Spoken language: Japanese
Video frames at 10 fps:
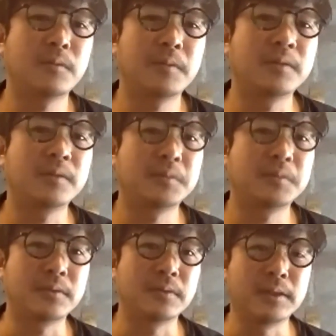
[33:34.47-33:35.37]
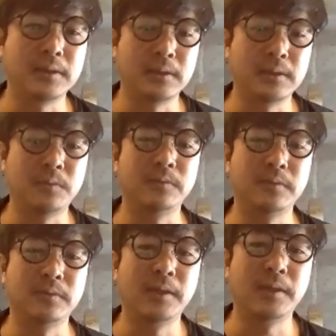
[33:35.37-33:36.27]
パブリックスペースの価値だと思うん
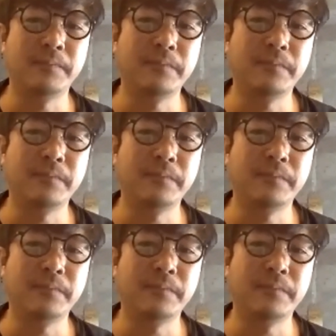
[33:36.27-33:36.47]
で、